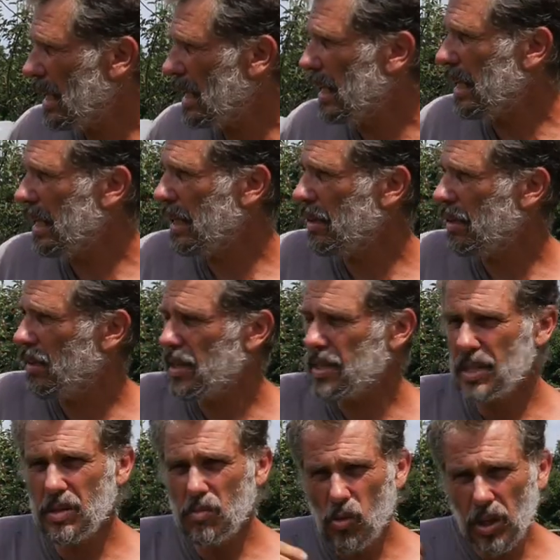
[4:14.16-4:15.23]
euh, les,
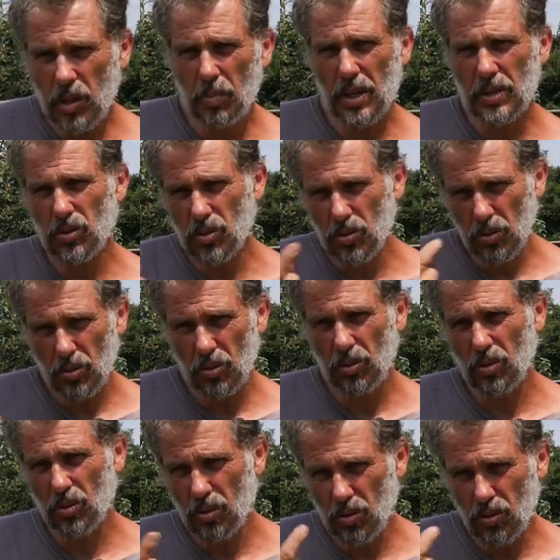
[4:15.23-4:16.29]
animaux qui passent sur
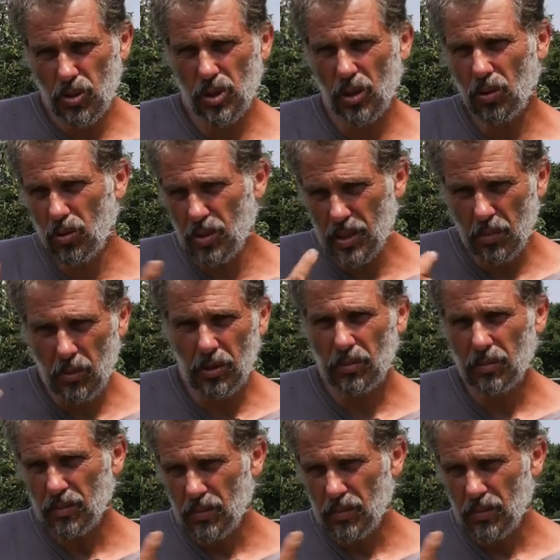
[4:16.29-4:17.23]
le, champ constamment,